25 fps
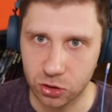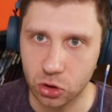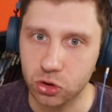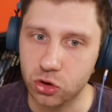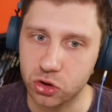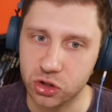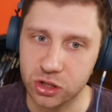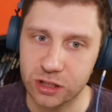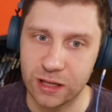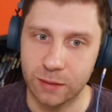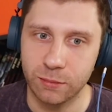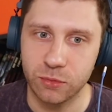To,
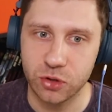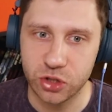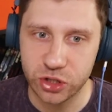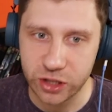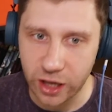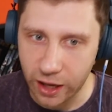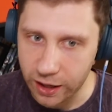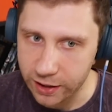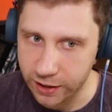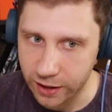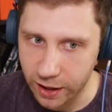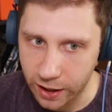co się tam
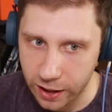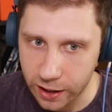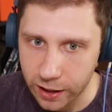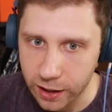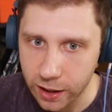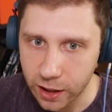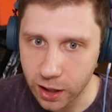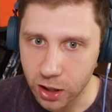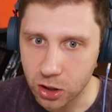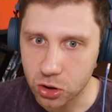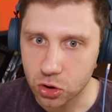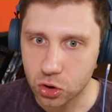dzieje,
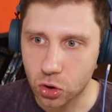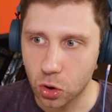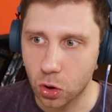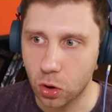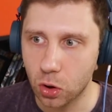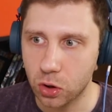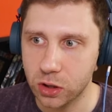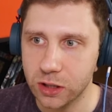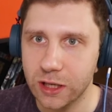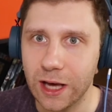to